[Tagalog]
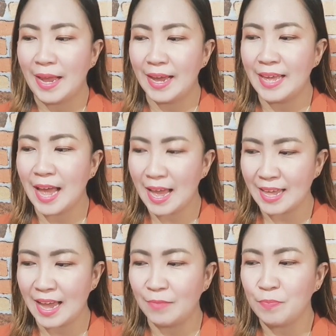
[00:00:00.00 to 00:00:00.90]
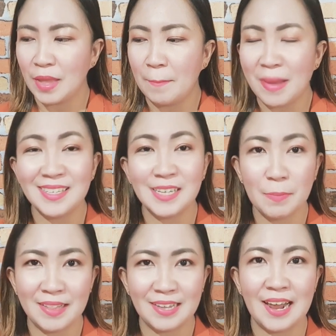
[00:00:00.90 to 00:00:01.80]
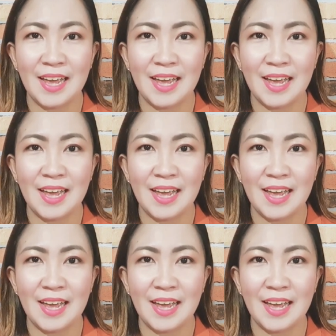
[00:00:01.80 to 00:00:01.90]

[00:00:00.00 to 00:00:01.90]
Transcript: Kaya ayan, pansamantala,